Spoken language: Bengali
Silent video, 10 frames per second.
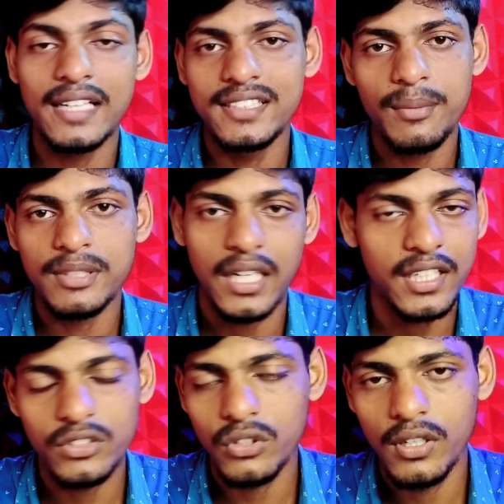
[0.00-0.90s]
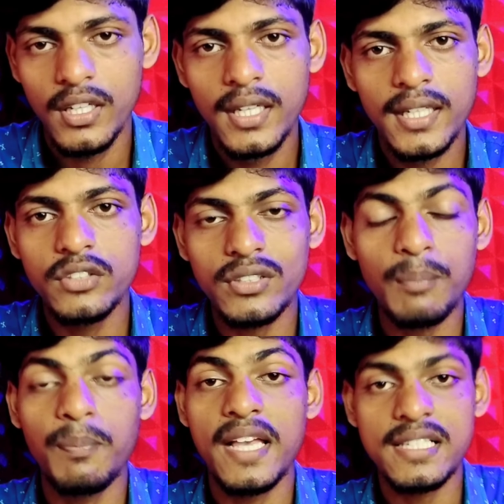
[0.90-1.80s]
দাঁড়িয়ে যাবে তা কিন্তু নয় কিন্তু
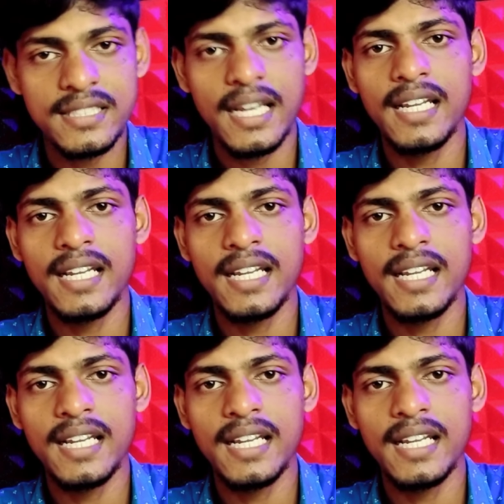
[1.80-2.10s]
একটা ফেস